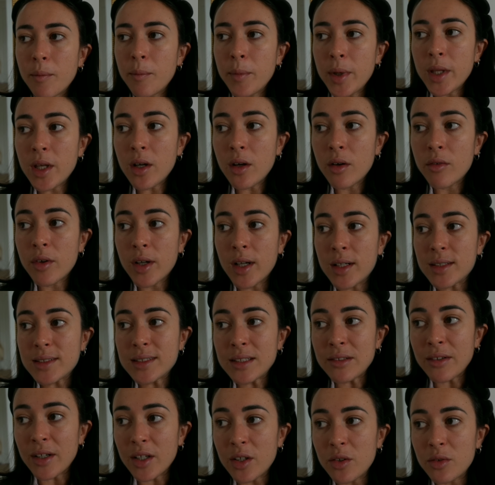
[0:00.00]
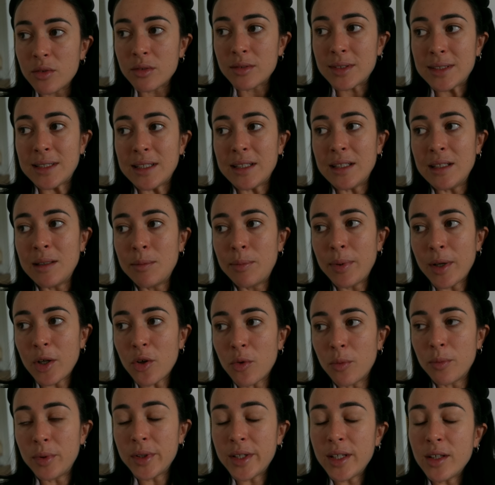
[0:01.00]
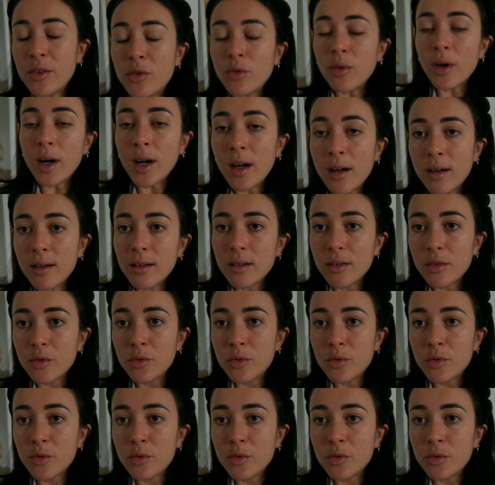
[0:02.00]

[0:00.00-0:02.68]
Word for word: Mais euh, voilà, c'est vrai que c'est hyper compliqué de 1